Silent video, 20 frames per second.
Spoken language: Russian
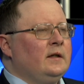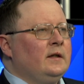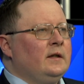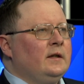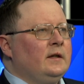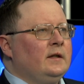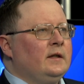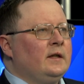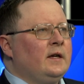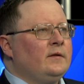
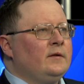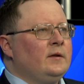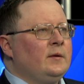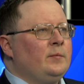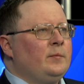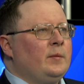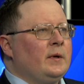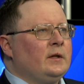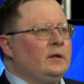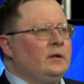главный
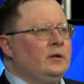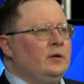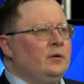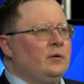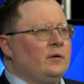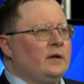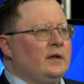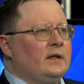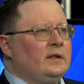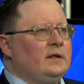
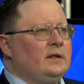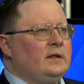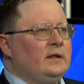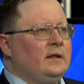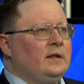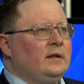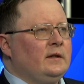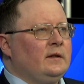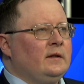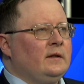партнер
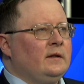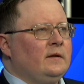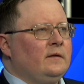России